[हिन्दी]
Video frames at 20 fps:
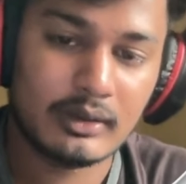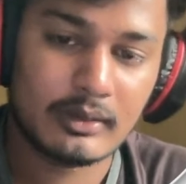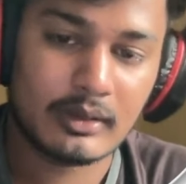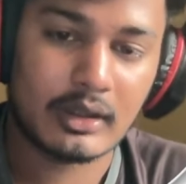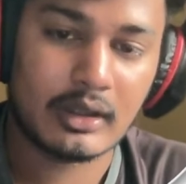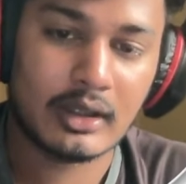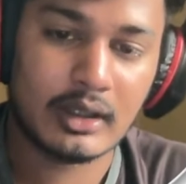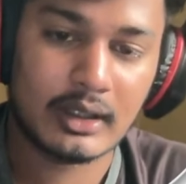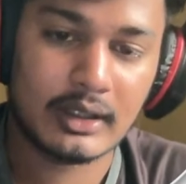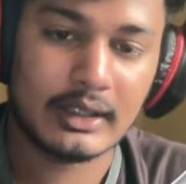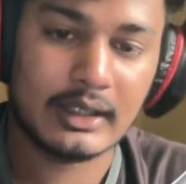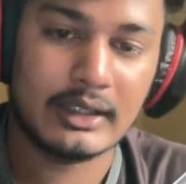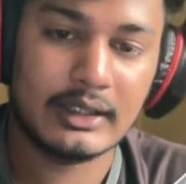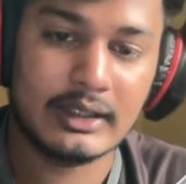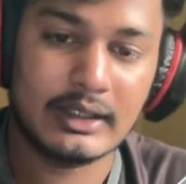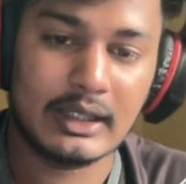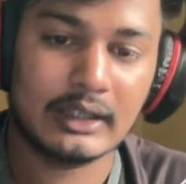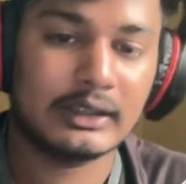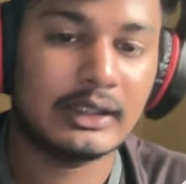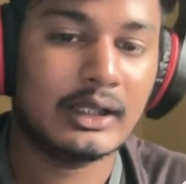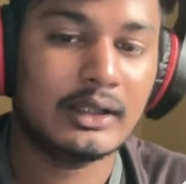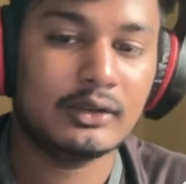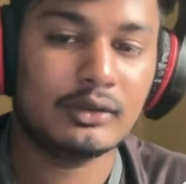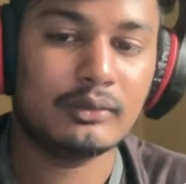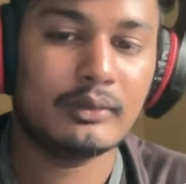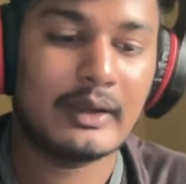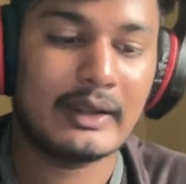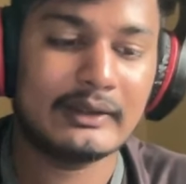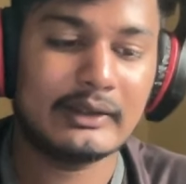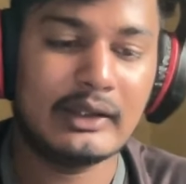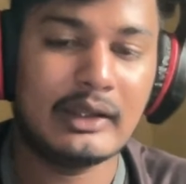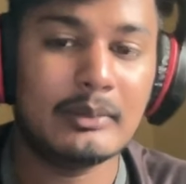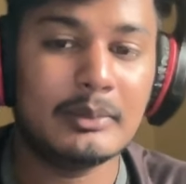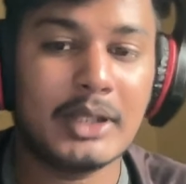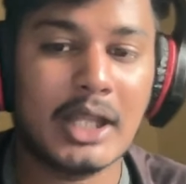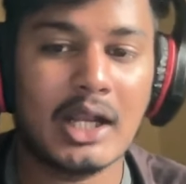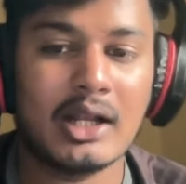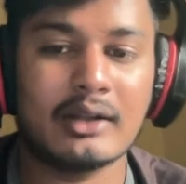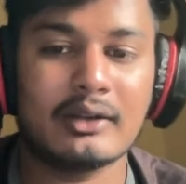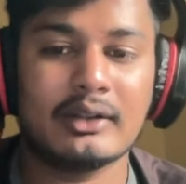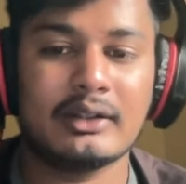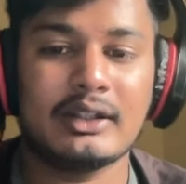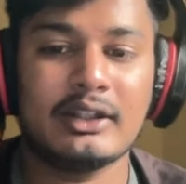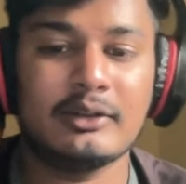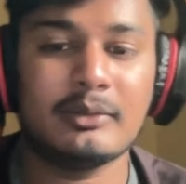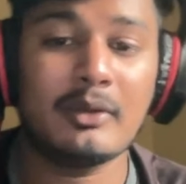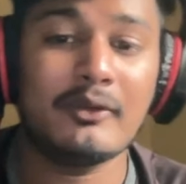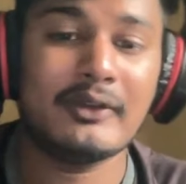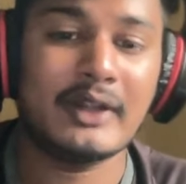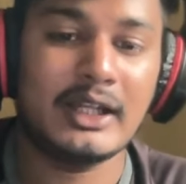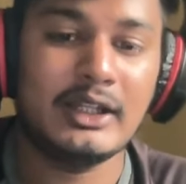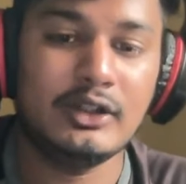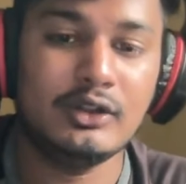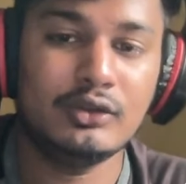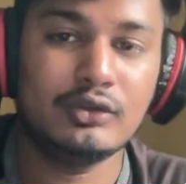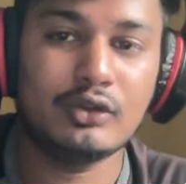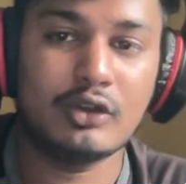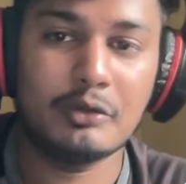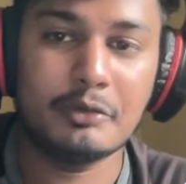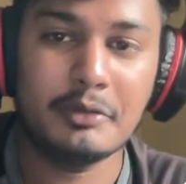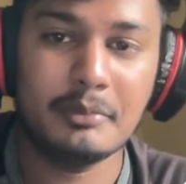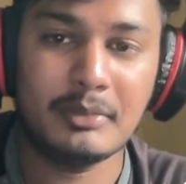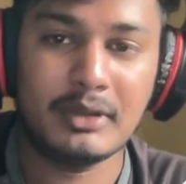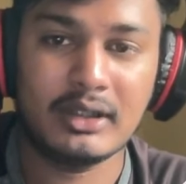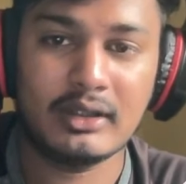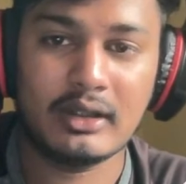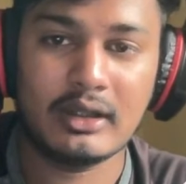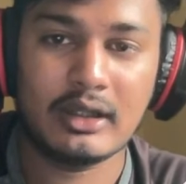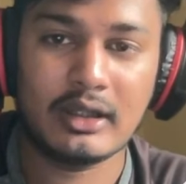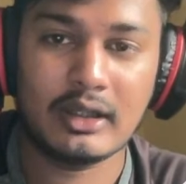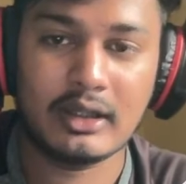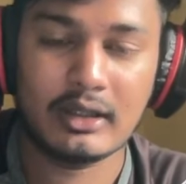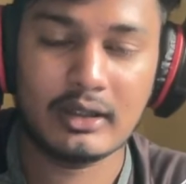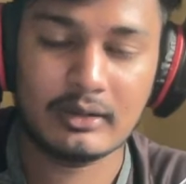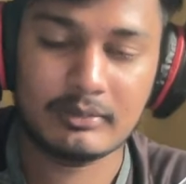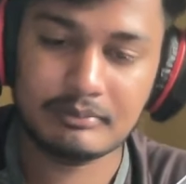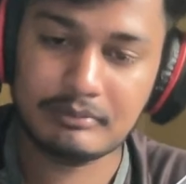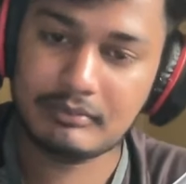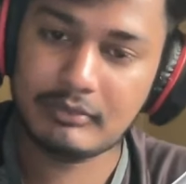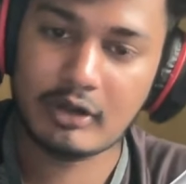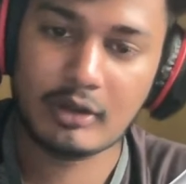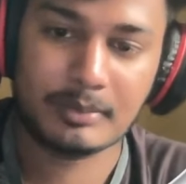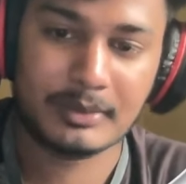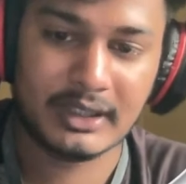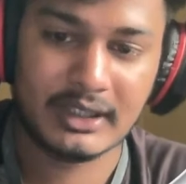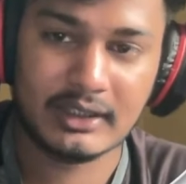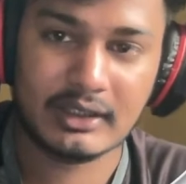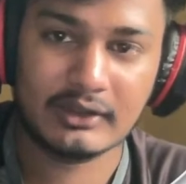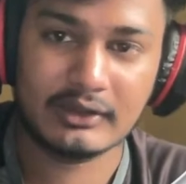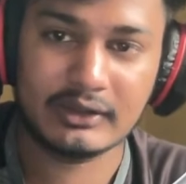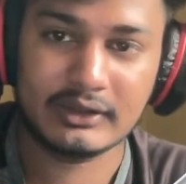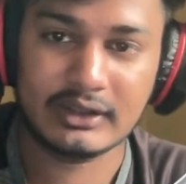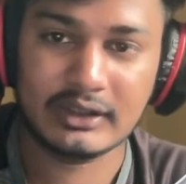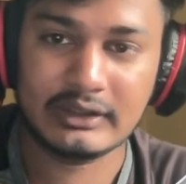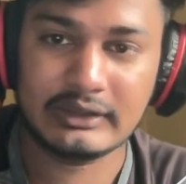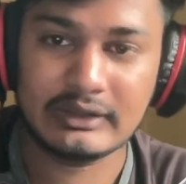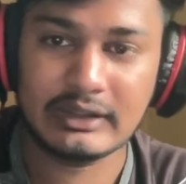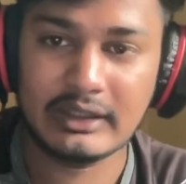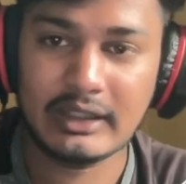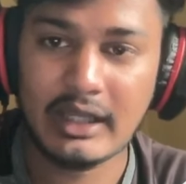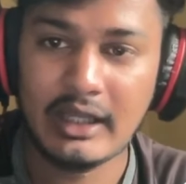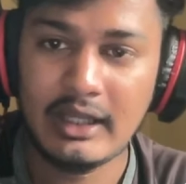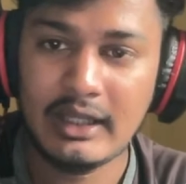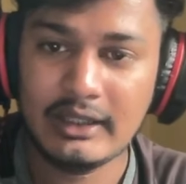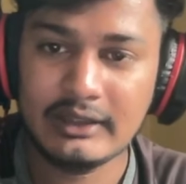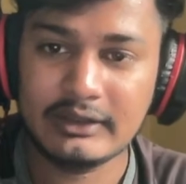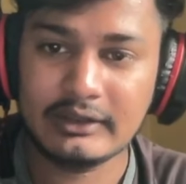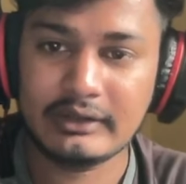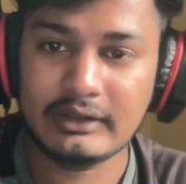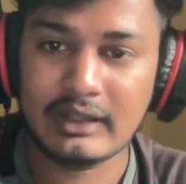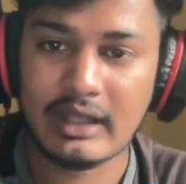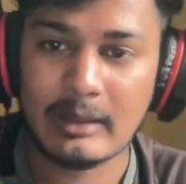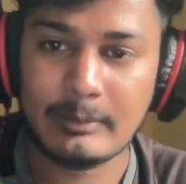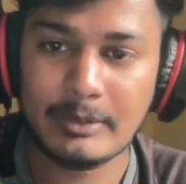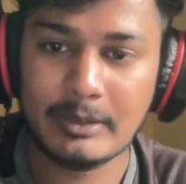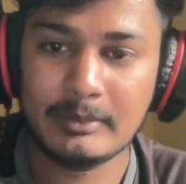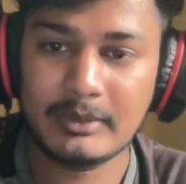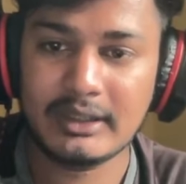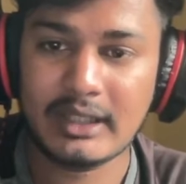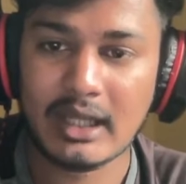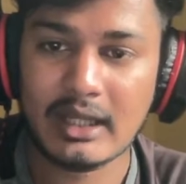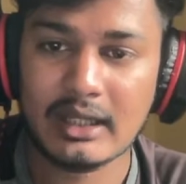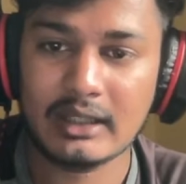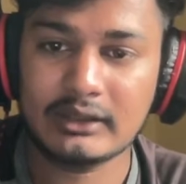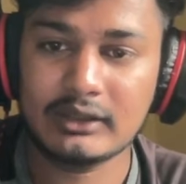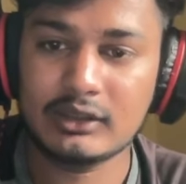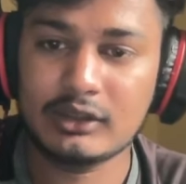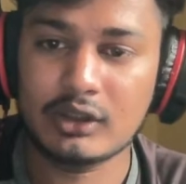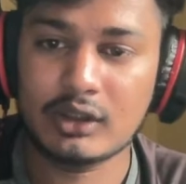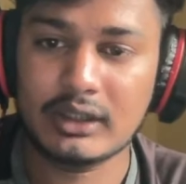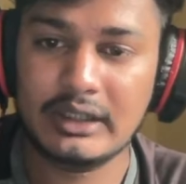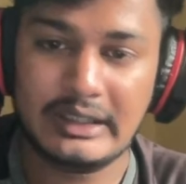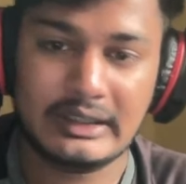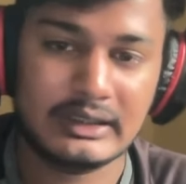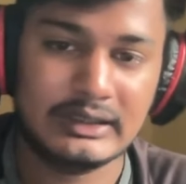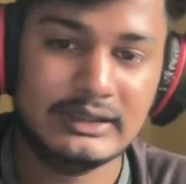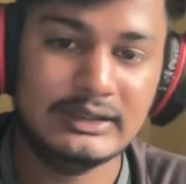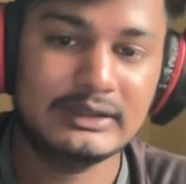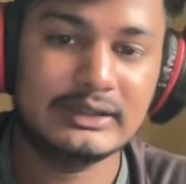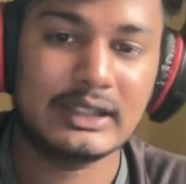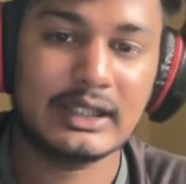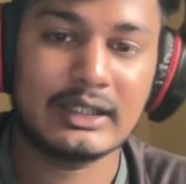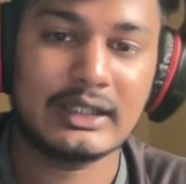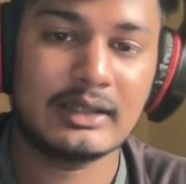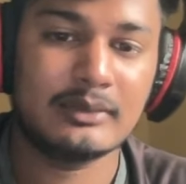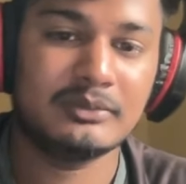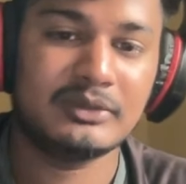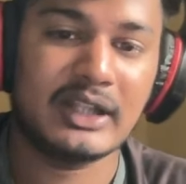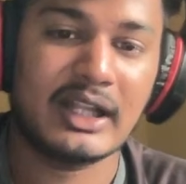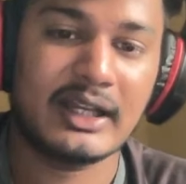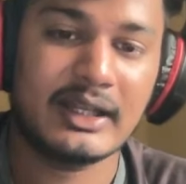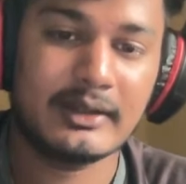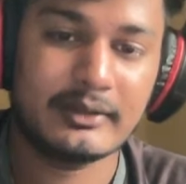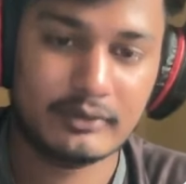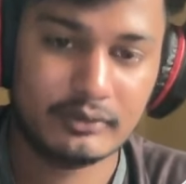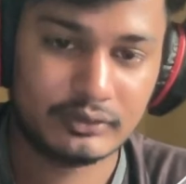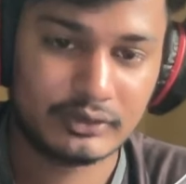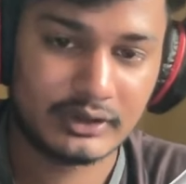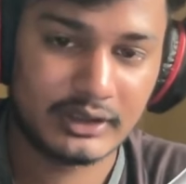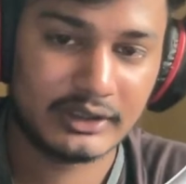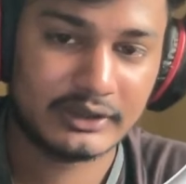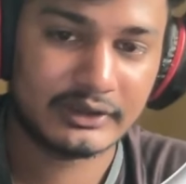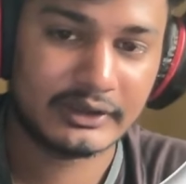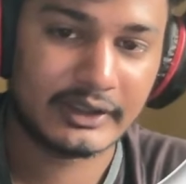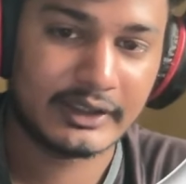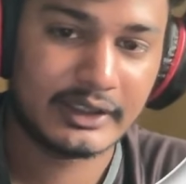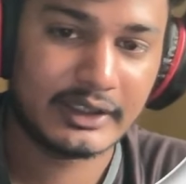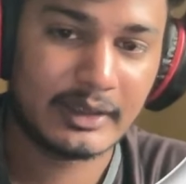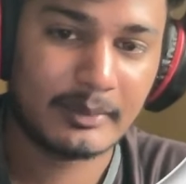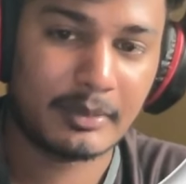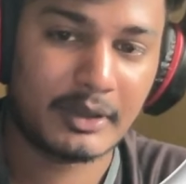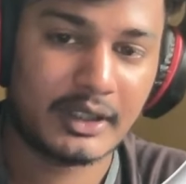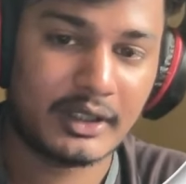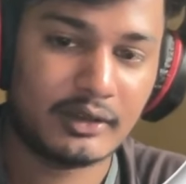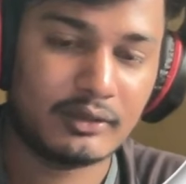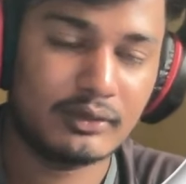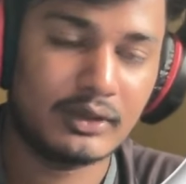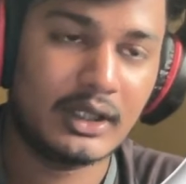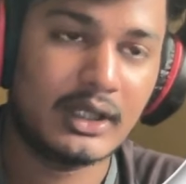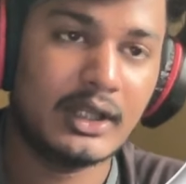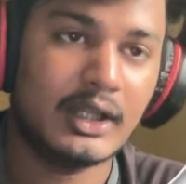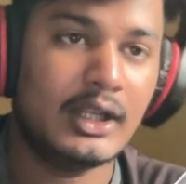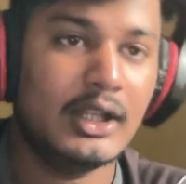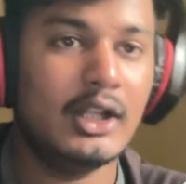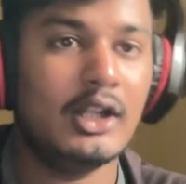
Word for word: गेन किया था वैसे ही हम क्या कर सकते हैं इसमें वैल्यूज को भी ऑप्टेन कर सकते हैं ठीक है जैसे यहाँ पे हमने क्या कहते हैं डॉट कीज करके हम सारे उस डिक्शनरी के पर्टिकुलर